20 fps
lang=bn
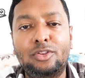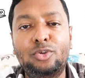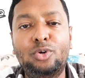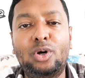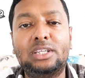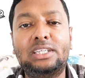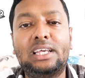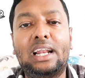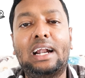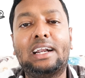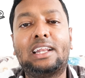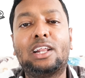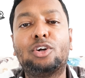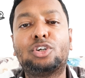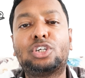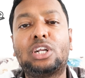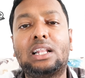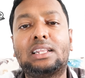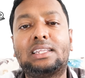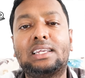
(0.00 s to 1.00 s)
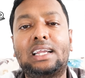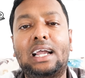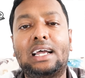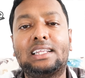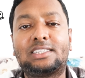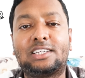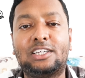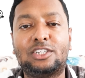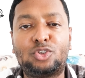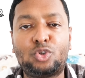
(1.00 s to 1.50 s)
দু সাল থেকে
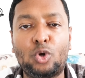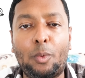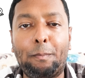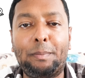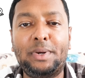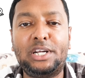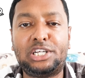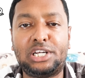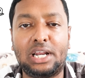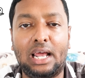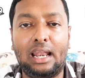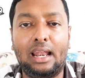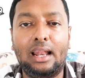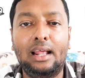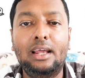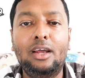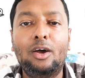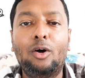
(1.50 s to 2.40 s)
আজকের চব্বিশ সাল